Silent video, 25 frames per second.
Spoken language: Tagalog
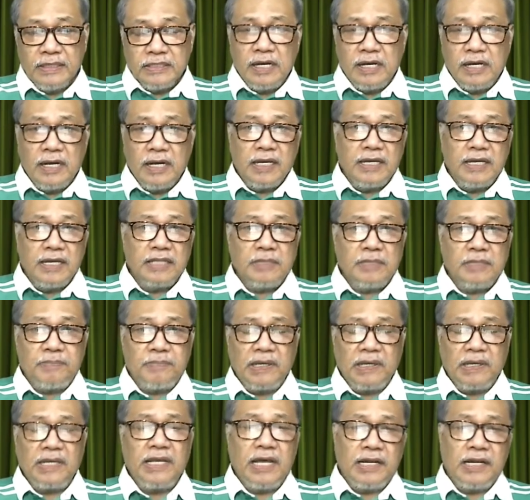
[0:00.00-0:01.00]
Sa, kaya
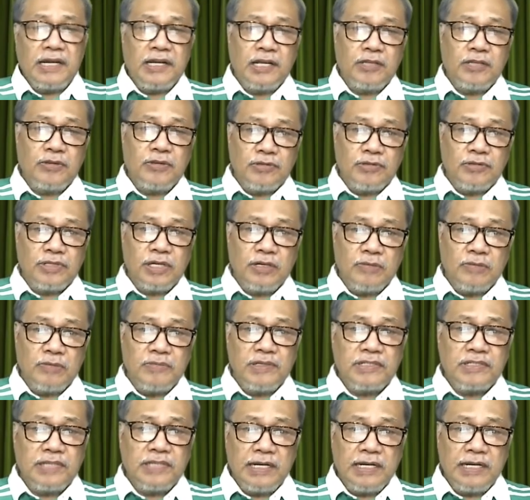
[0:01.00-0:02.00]
sa pangyayaring ito, sa
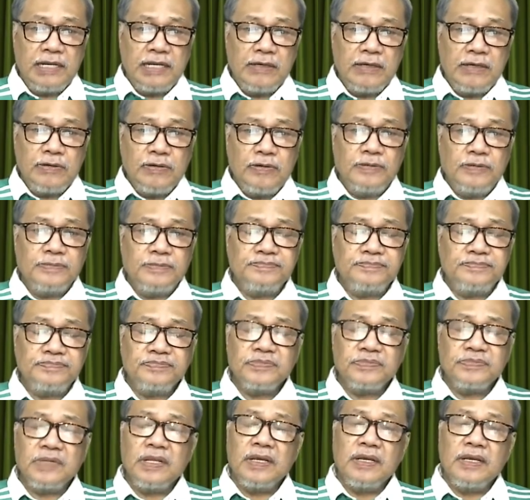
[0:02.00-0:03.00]
loob na sa linggo,
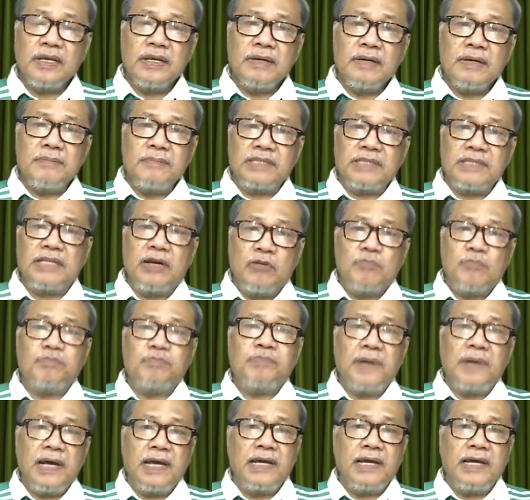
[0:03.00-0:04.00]

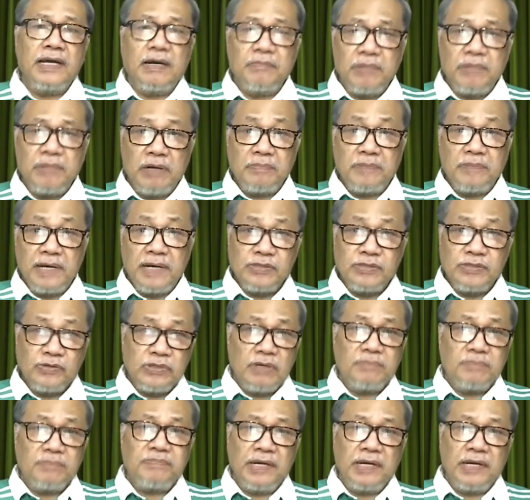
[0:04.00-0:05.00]
matagumpay ang
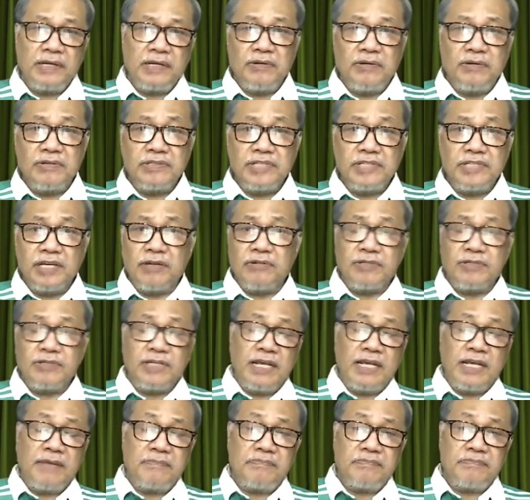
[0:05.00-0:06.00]
pagpasok ng Panginoon sa
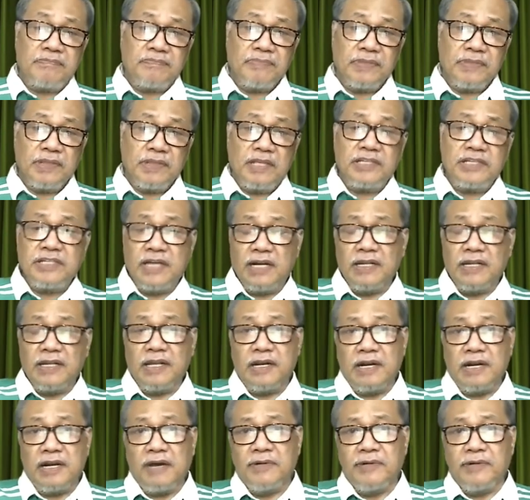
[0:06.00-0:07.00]
Jerusalem na
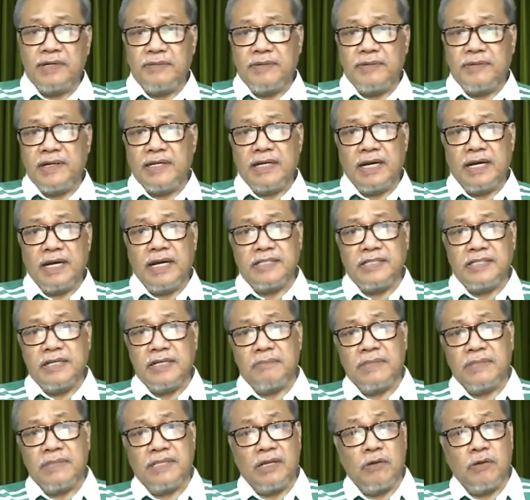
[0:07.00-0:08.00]
siyang larawan naman ng
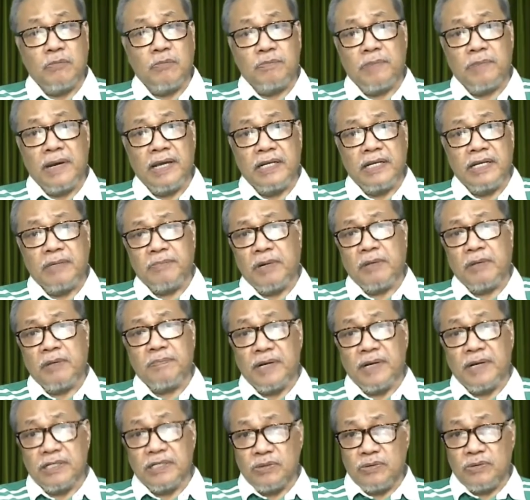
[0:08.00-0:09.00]
kanyang matagumpay na
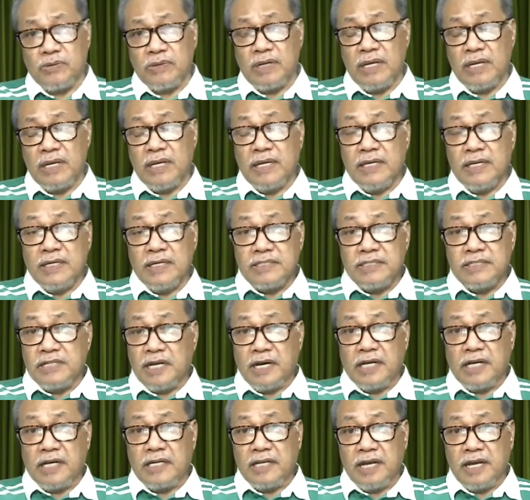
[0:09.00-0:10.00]
pagpasok
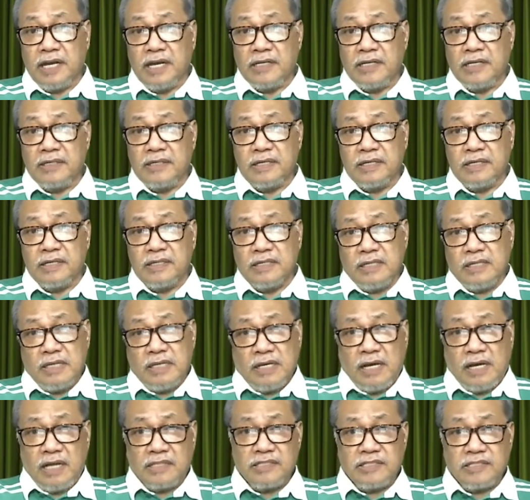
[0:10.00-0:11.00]
sa karyaan
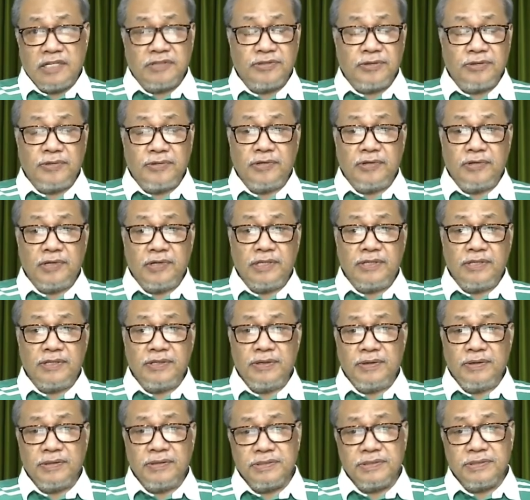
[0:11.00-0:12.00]
at sa trono
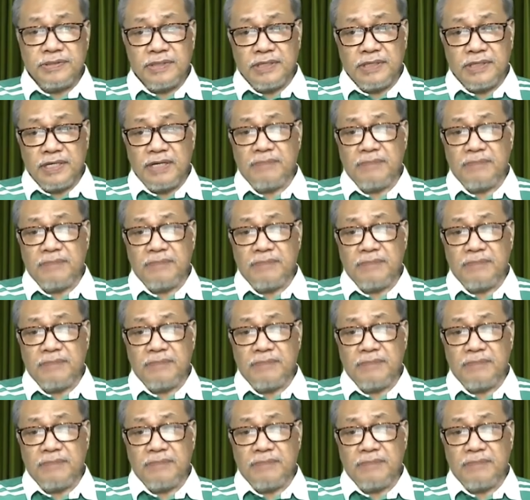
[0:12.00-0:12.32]
ng Diyos.